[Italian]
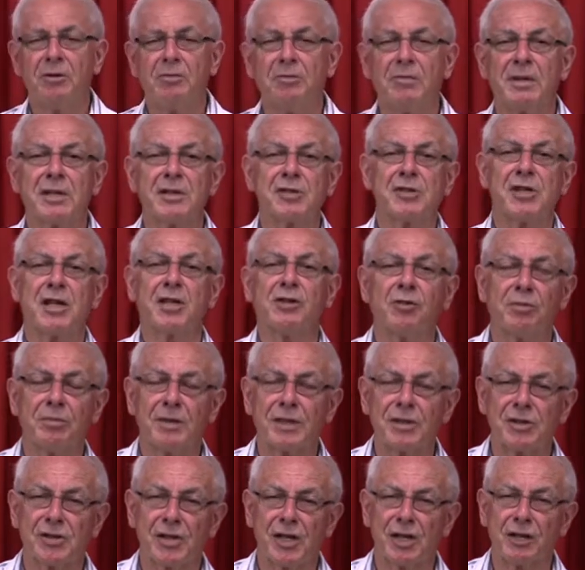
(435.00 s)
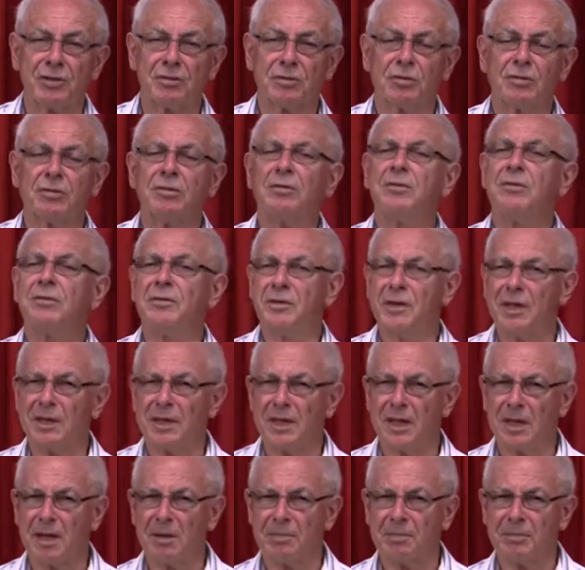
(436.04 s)
Mangiando, mangiando
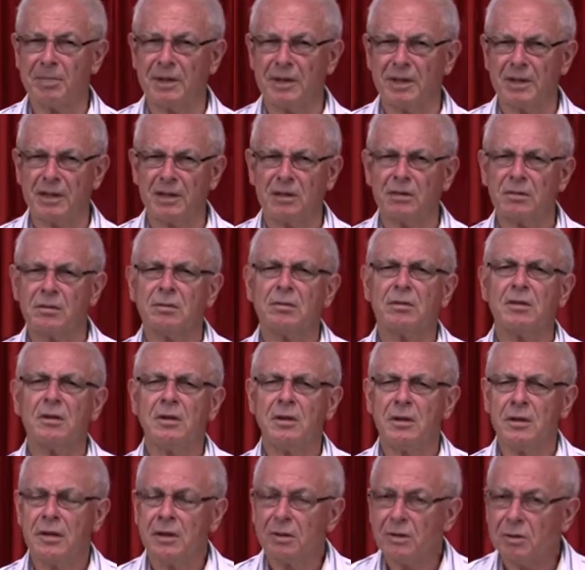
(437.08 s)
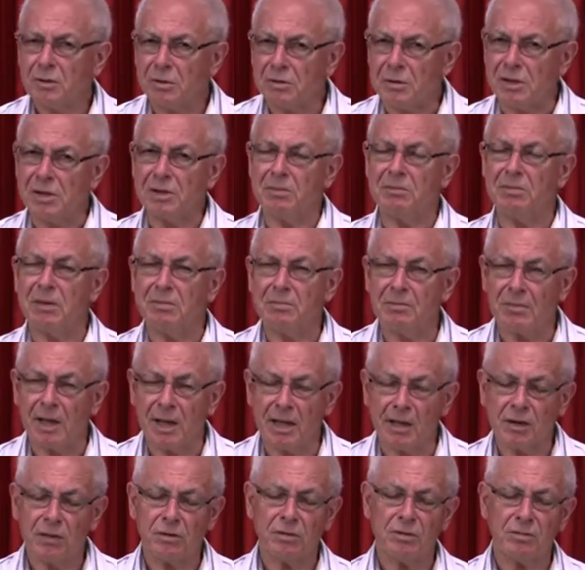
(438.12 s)
viene l'appetito. Così man
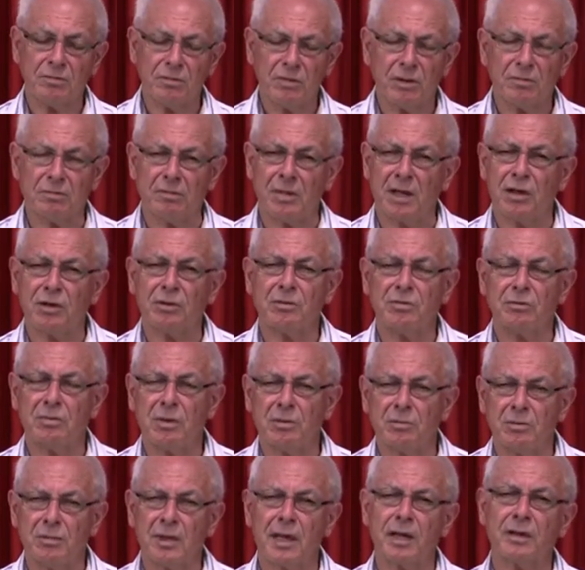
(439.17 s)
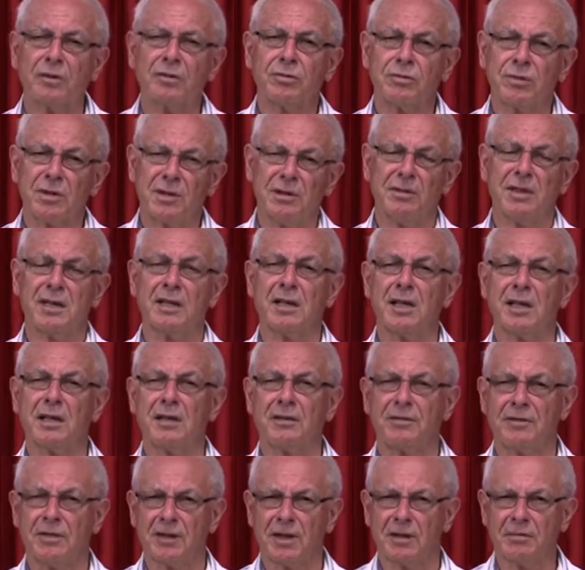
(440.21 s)
mano, man mano, man mano ti viene la
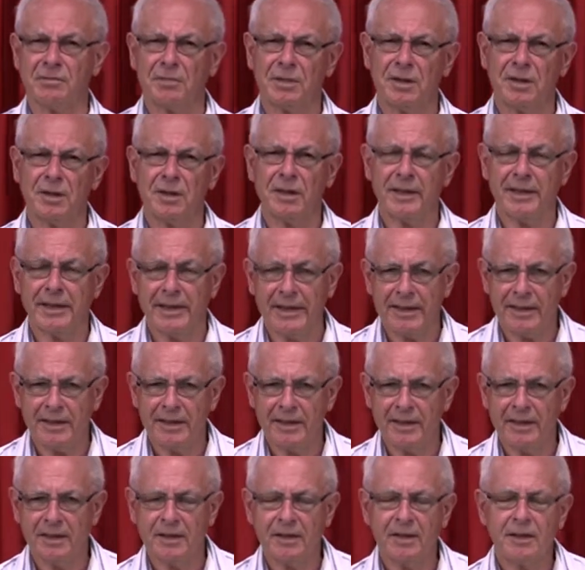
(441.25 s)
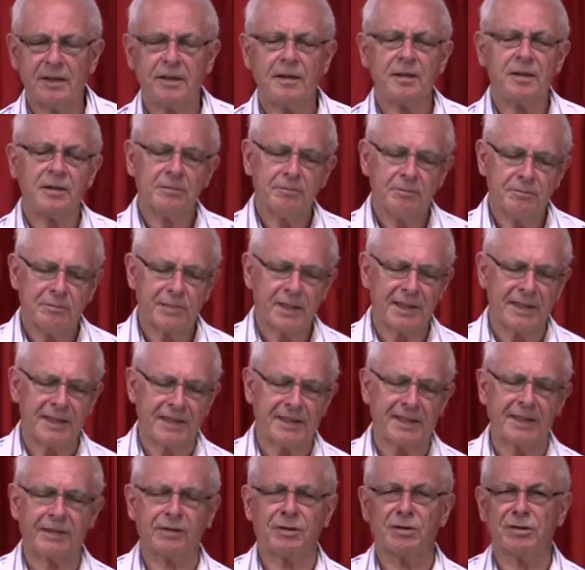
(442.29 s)
fame. Eh?
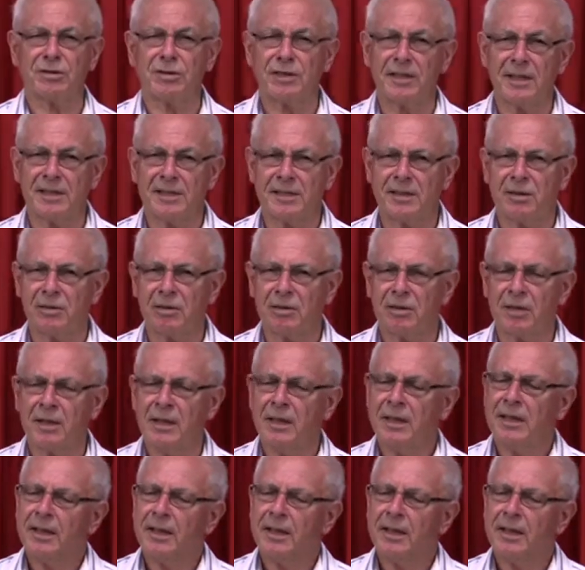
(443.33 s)
Benedetto sia il Signore.